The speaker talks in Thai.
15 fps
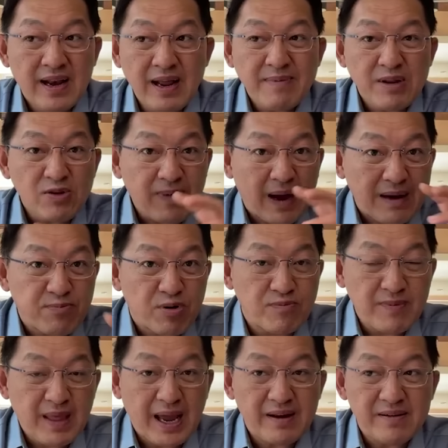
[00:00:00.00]
และมันต้องผ่านพร
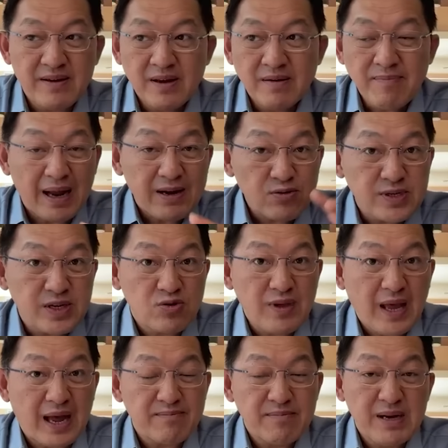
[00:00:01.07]
มแดนผ่านทุกสิ่งทุ
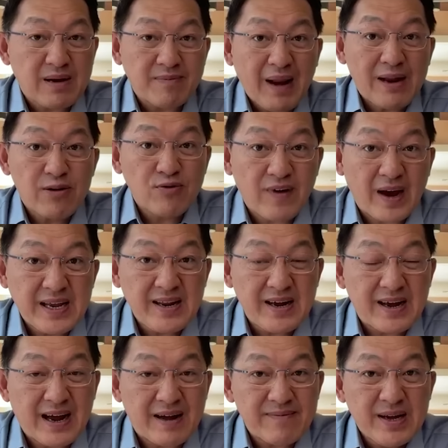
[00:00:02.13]
กอย่างเหมือนกับรางรถไฟ
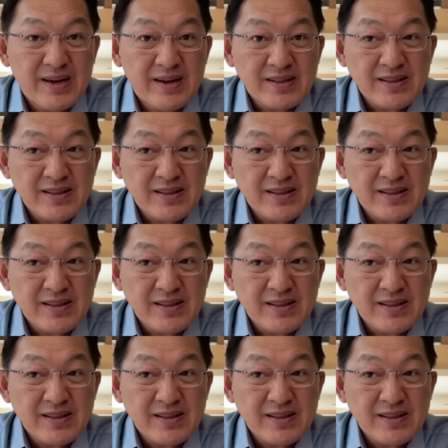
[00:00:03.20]
นี่แหละครับ